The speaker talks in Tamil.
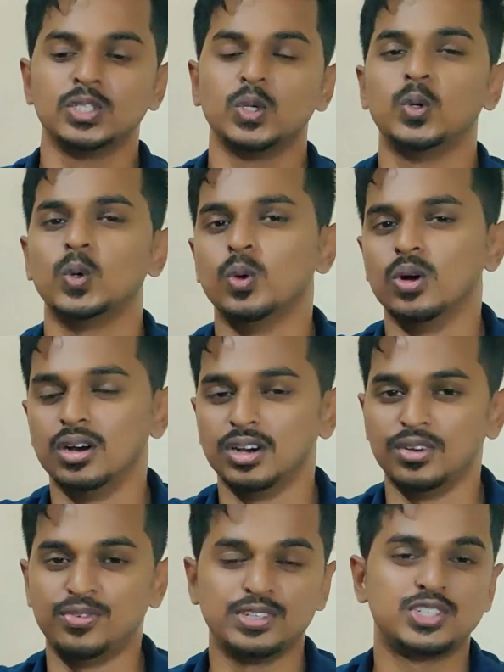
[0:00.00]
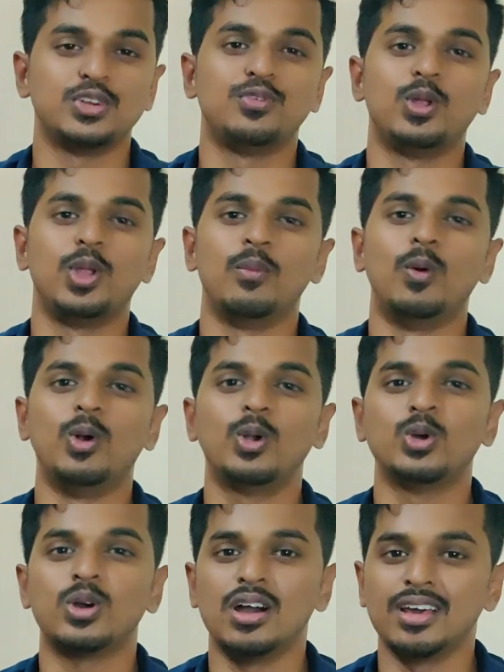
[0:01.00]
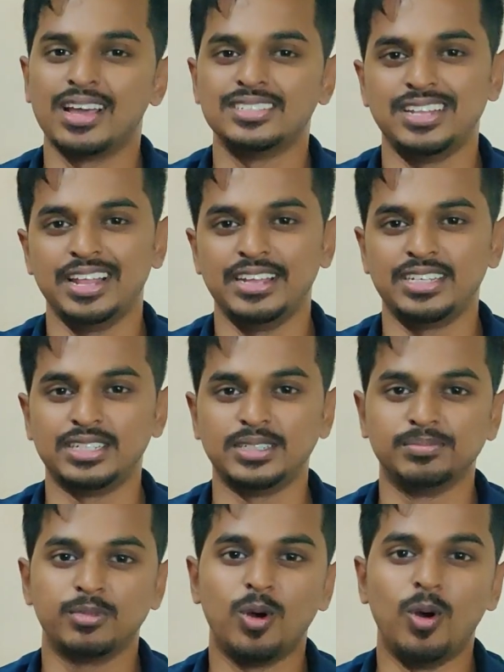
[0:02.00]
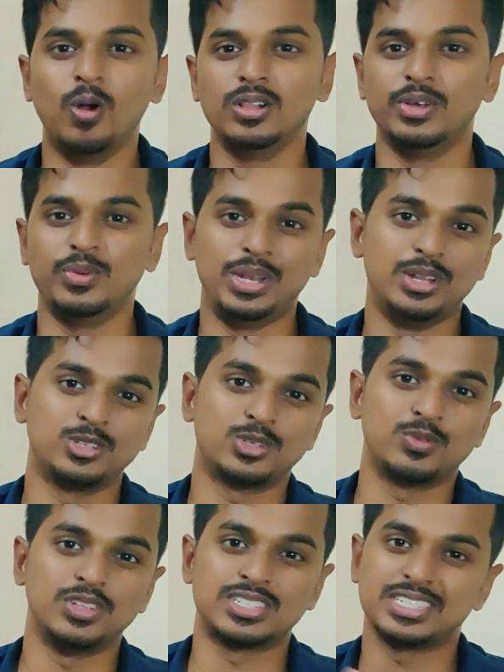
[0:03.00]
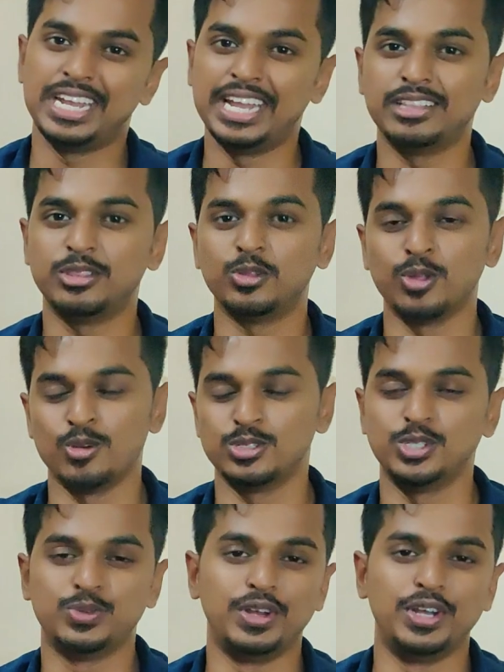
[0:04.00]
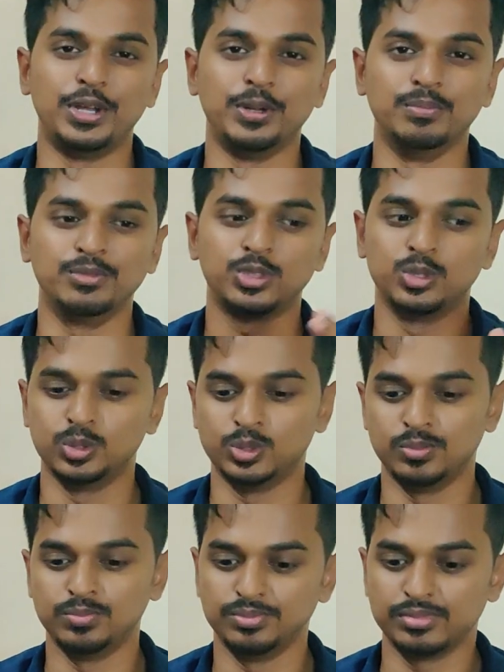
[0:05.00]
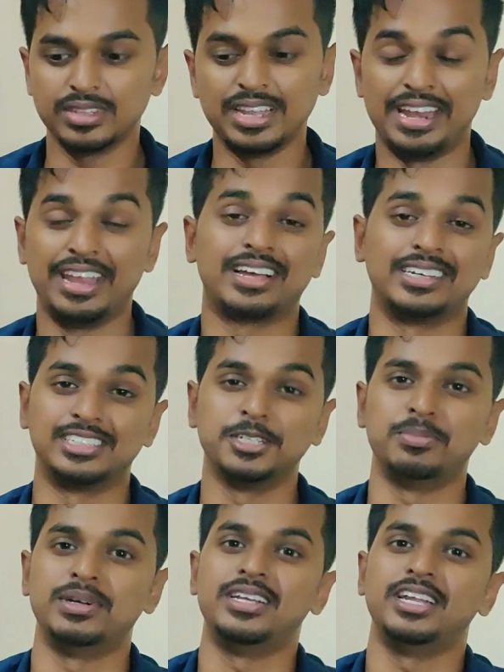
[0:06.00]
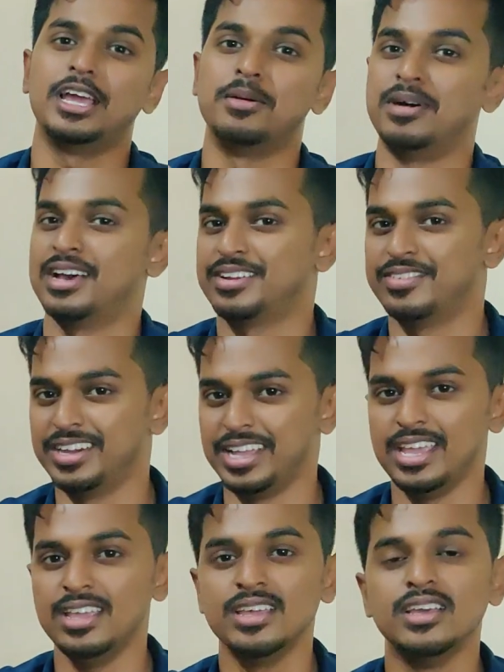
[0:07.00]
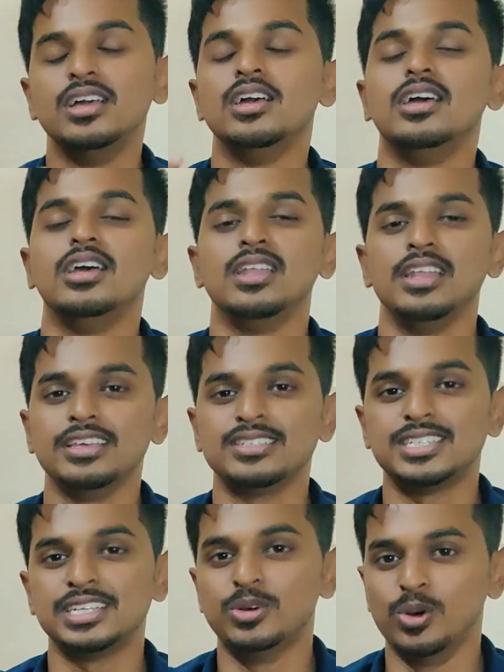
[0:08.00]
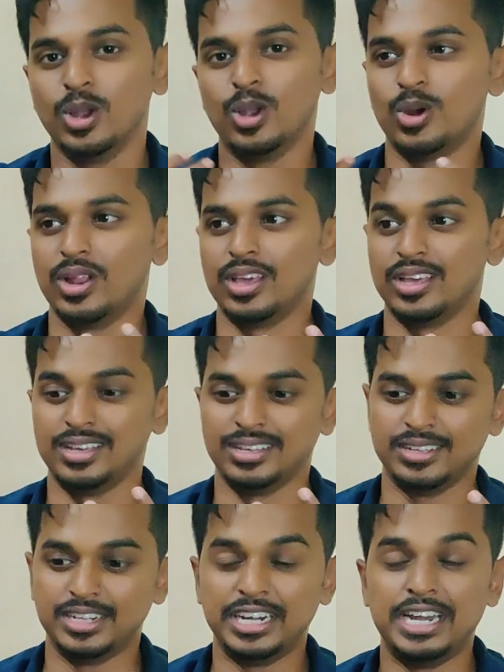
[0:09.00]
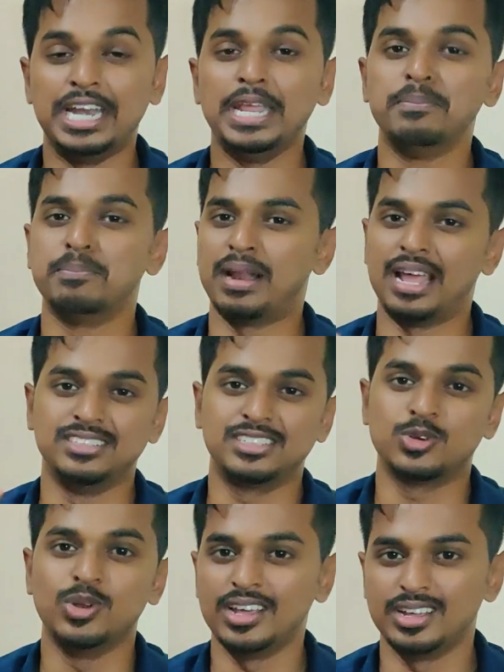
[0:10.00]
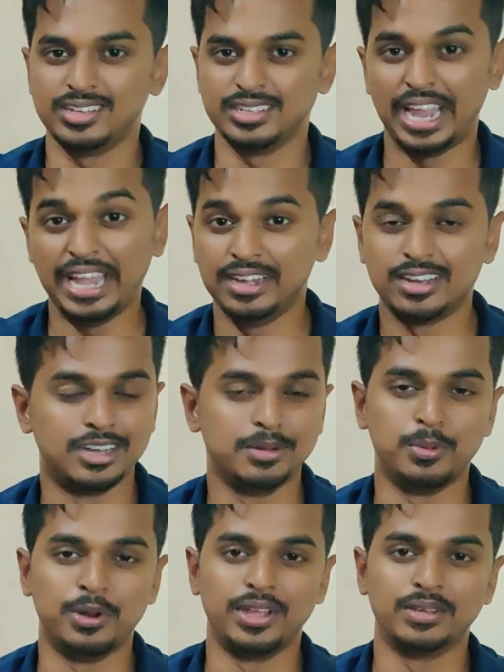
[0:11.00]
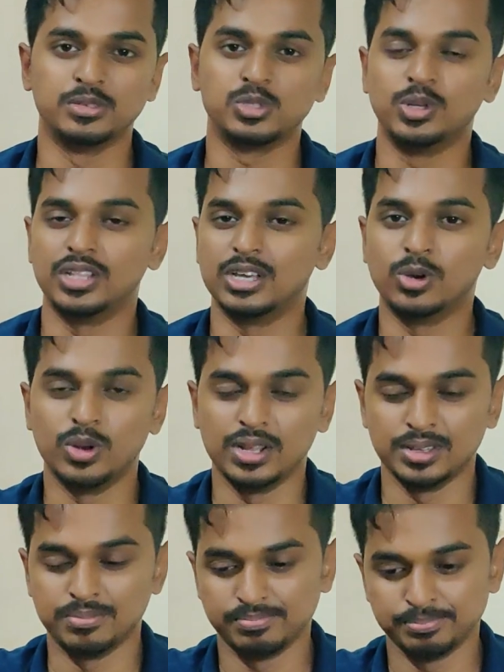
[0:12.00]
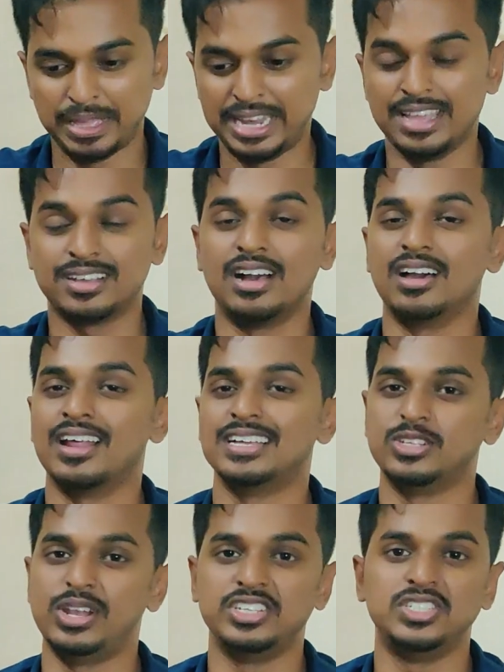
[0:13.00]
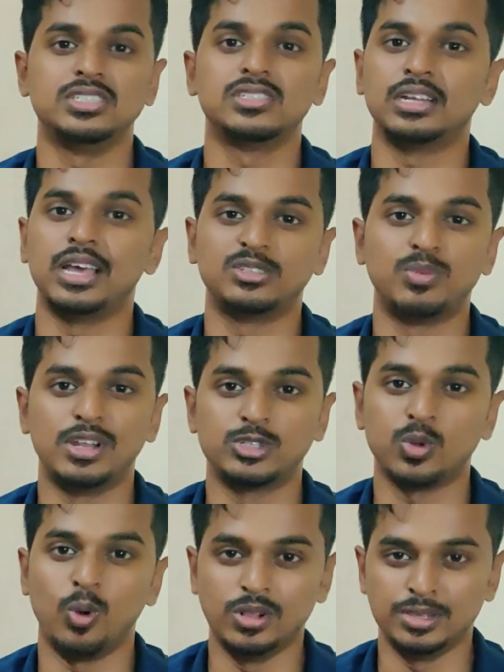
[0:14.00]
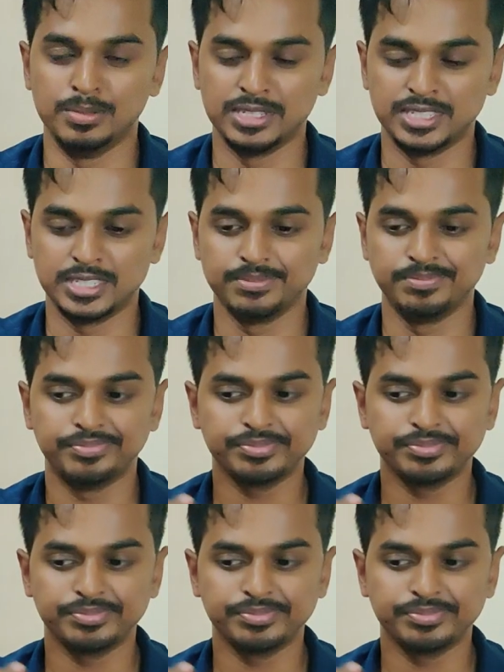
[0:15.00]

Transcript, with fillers: So uh, first of all I want to congratulate uh, all the winners of this NEET 2022. So நிறைய கஷ்டப்பட்டு நீங்கள் மார்க் வாங்கி நெக்ஸ்ட்டு உங்களோட ட்ரீம் பிரான்ச்குள்ளே என்ட்ராக போகிறீங்க ஸோ அதுக்கு ஒரு பெரிய கங்க்ராச்சுலேஷன்ஸ் அண்ட் ஆஸ் வெல் அஸ் ஆல் த பெஸ்ட்